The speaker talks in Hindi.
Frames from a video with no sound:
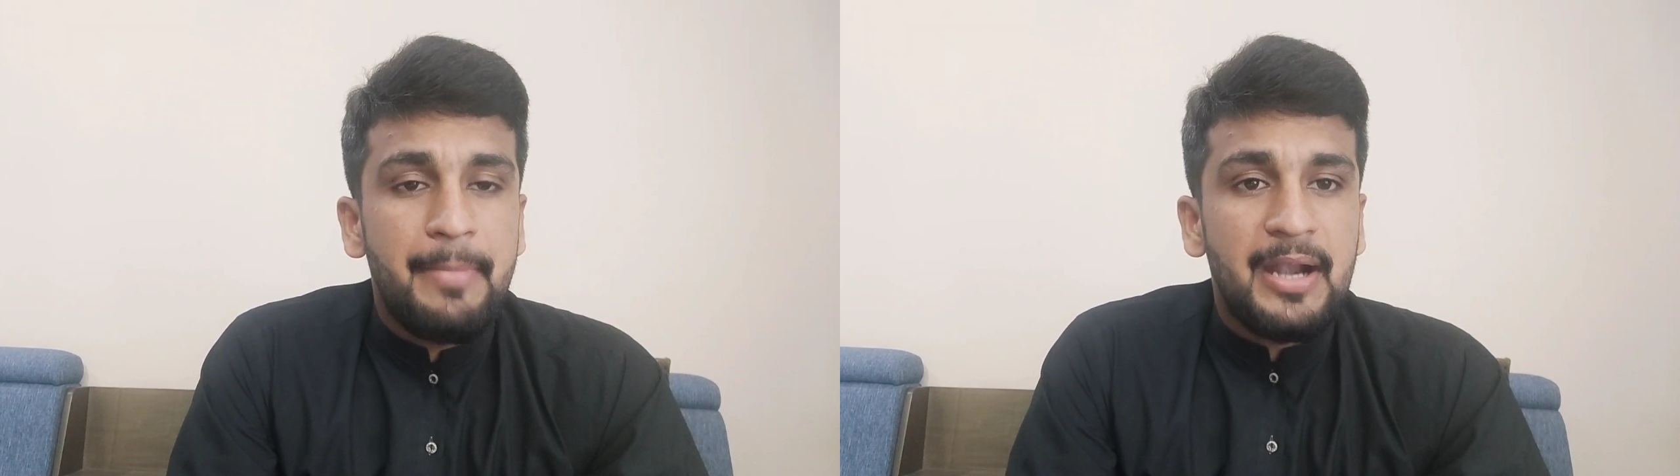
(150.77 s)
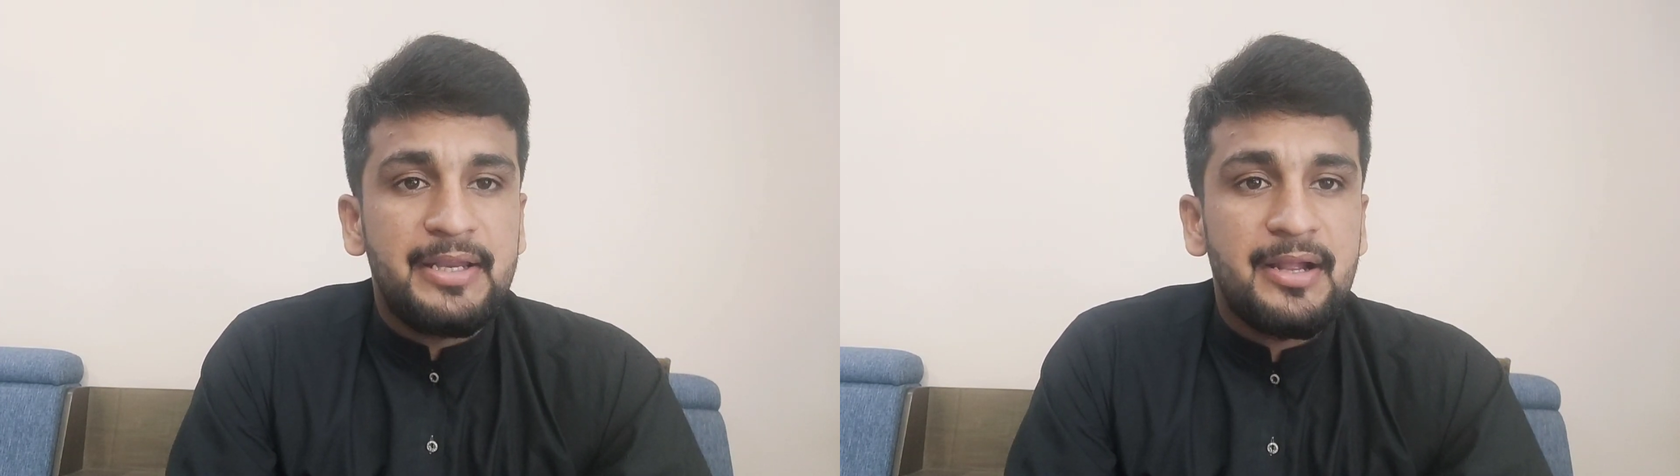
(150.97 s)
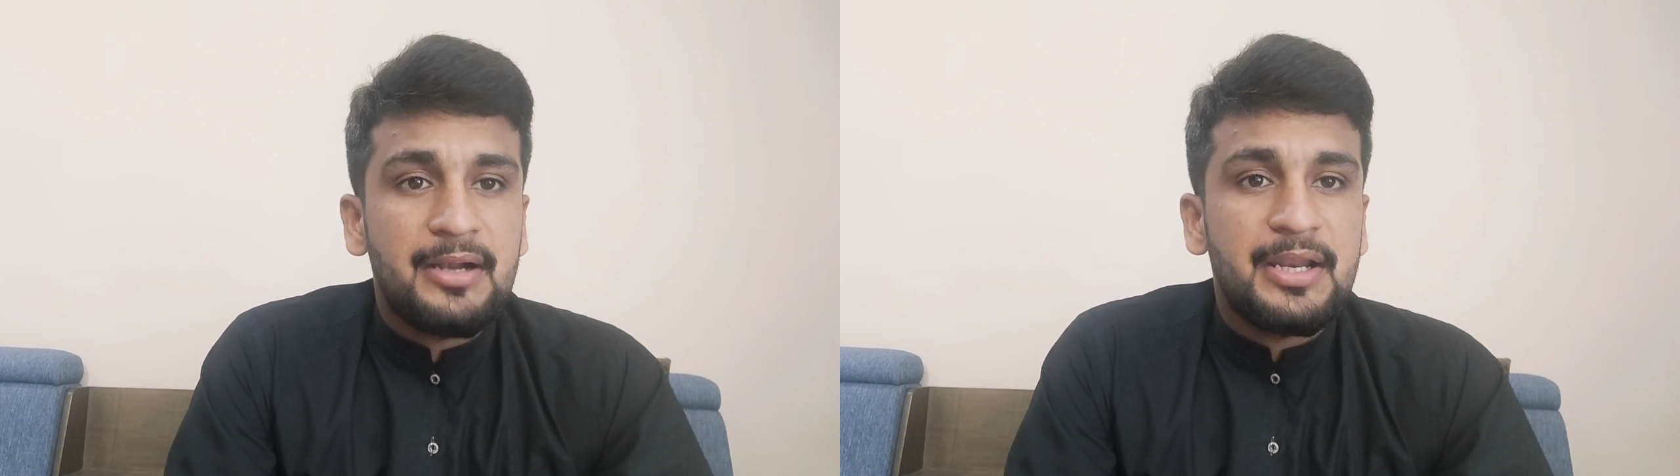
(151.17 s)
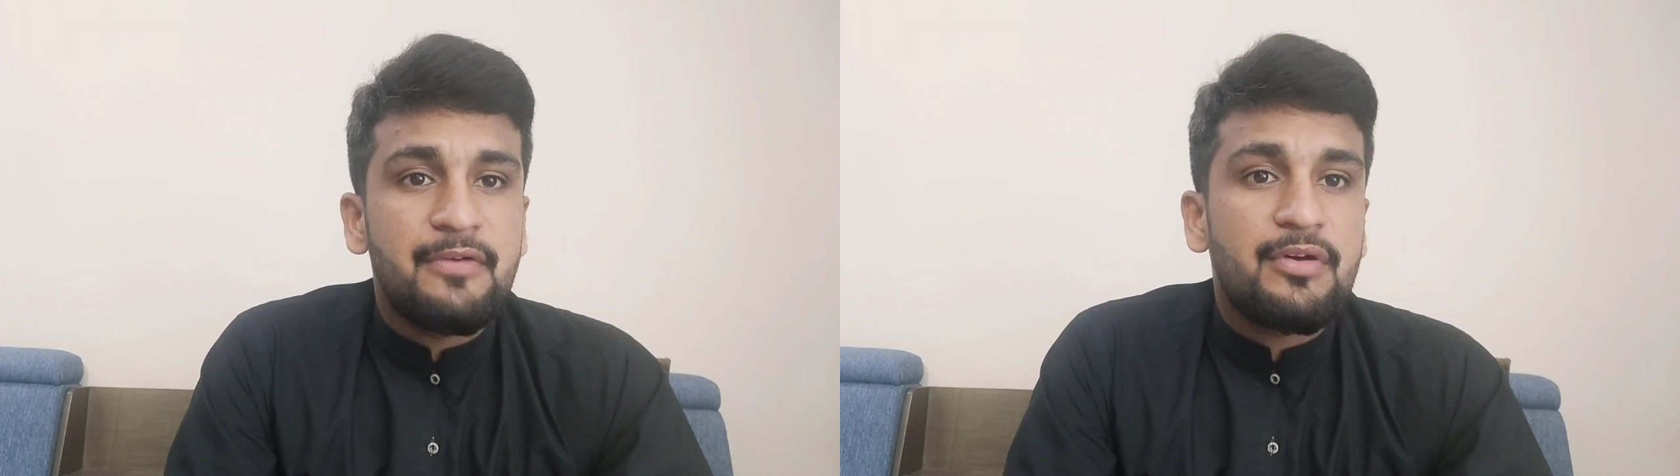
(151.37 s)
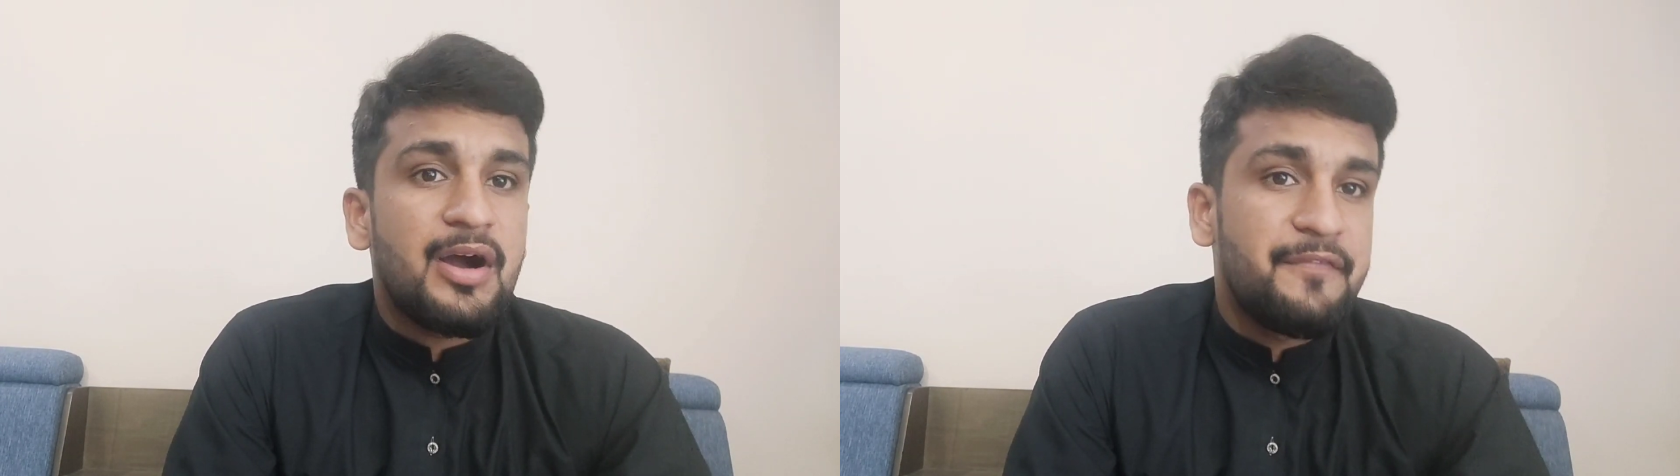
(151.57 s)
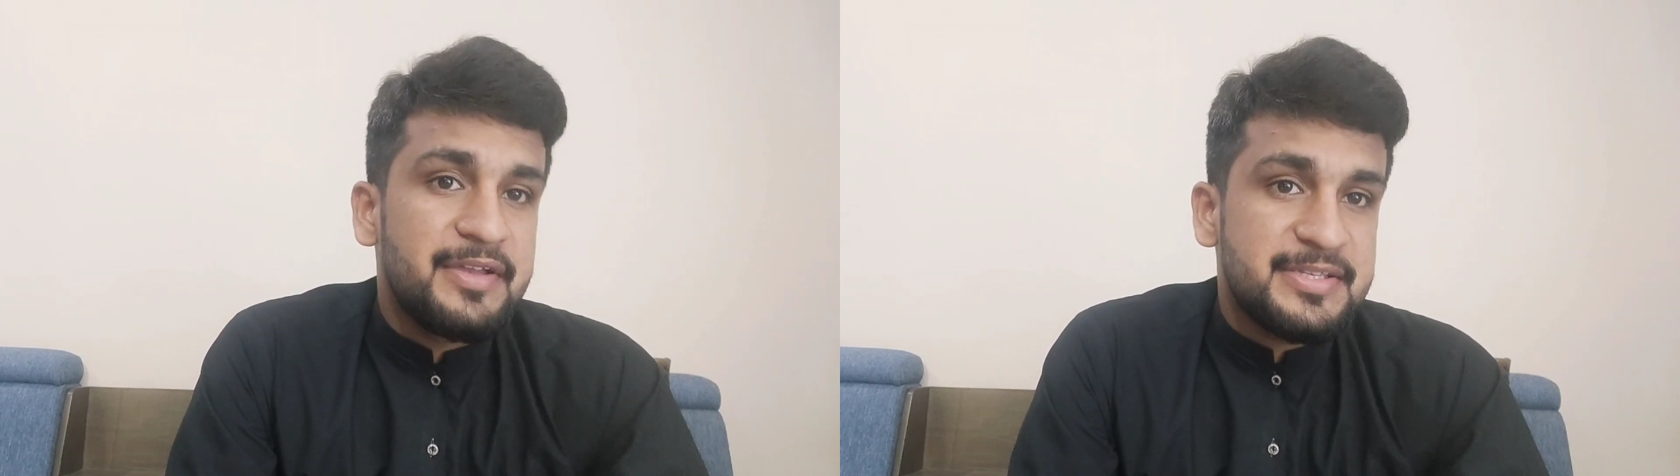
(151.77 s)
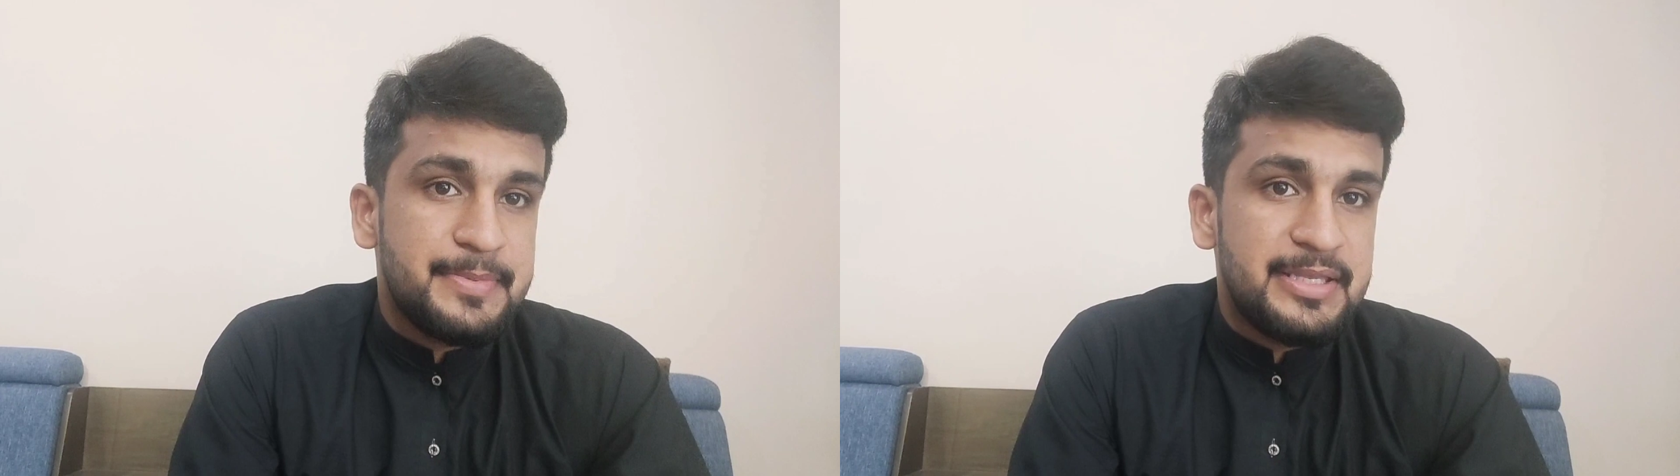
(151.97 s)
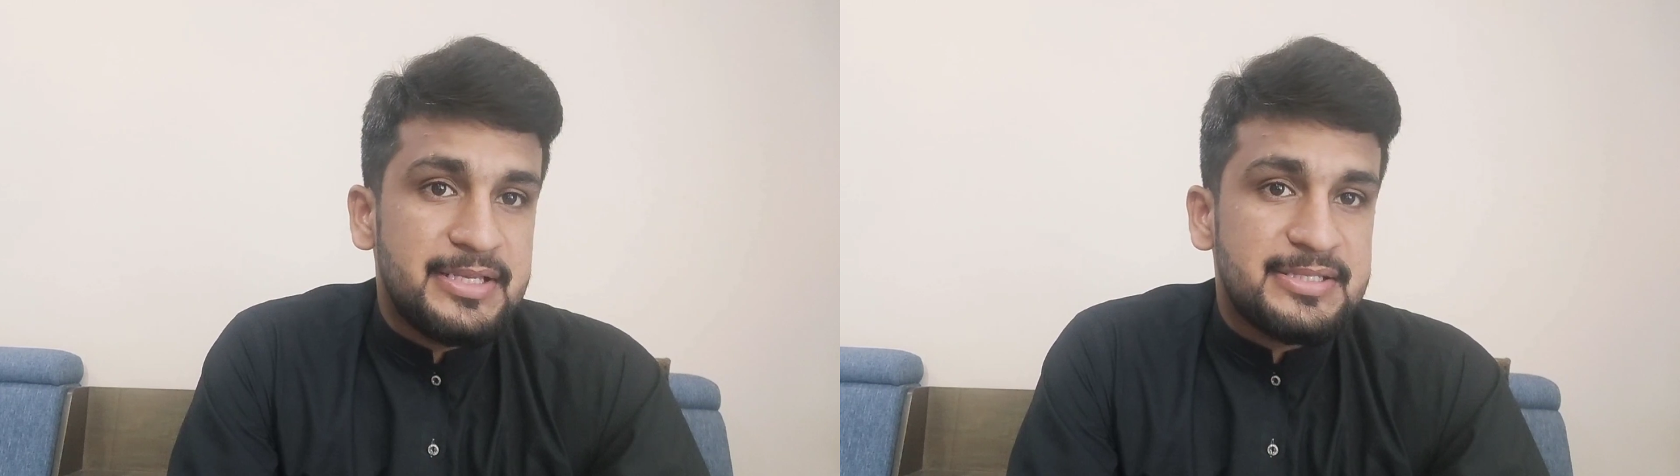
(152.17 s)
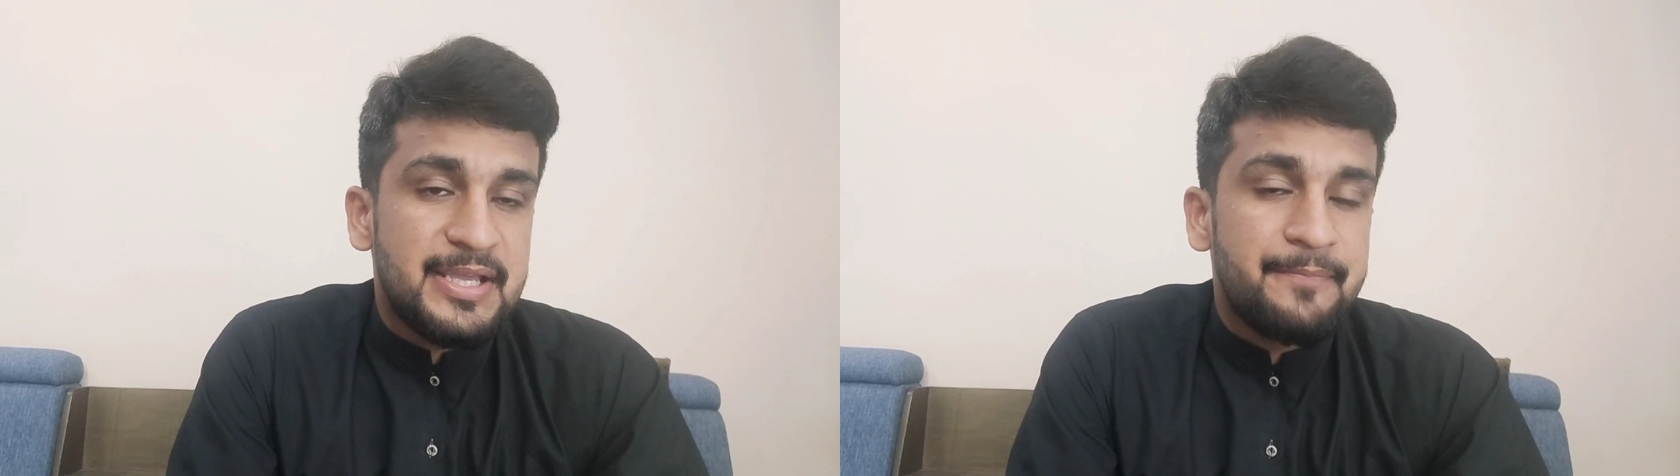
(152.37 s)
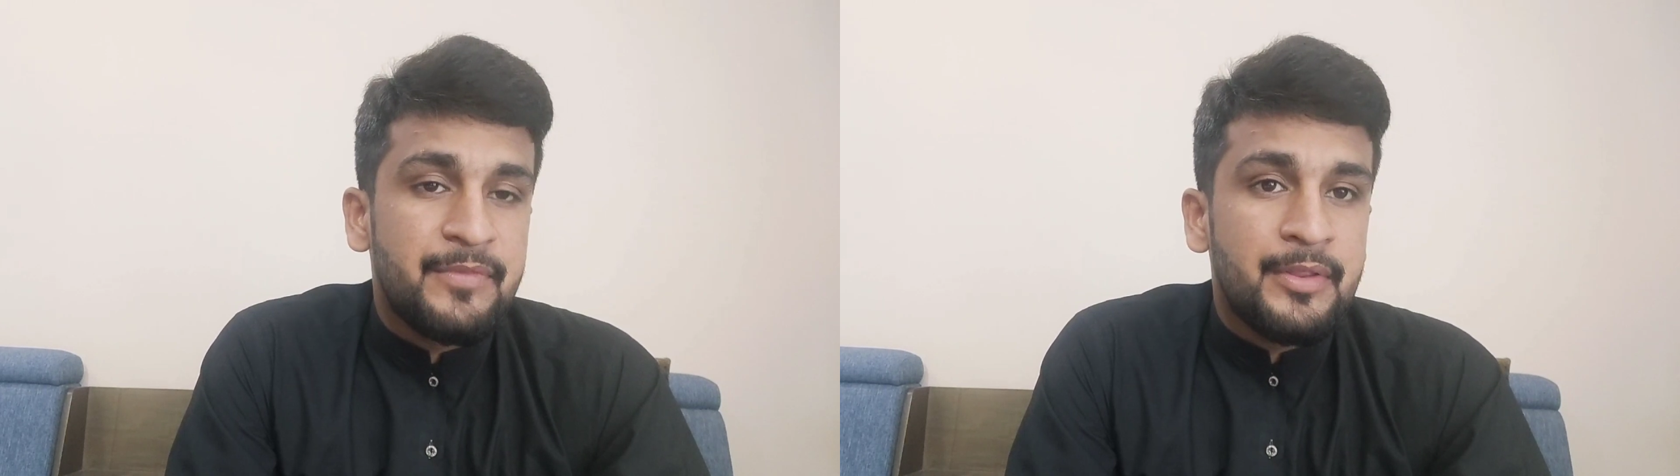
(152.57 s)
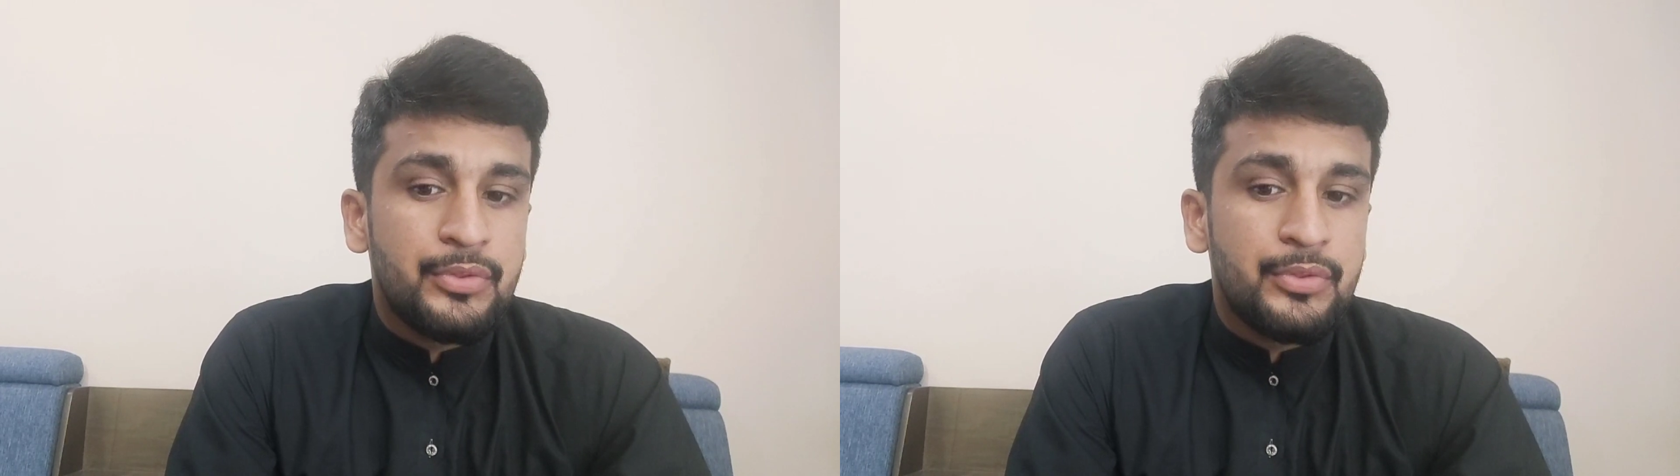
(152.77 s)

बैटिंग आर्डर है वो काफ़ी एक्सपीरियंस है